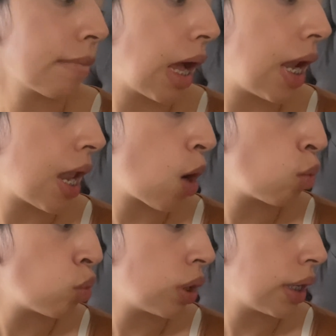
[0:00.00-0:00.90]
a la
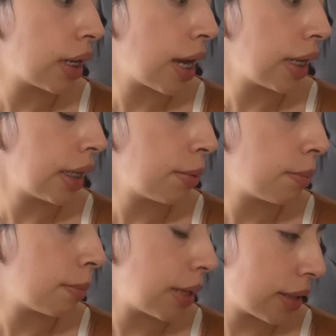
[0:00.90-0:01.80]
una y
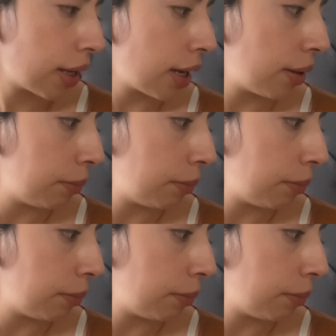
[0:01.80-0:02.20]
media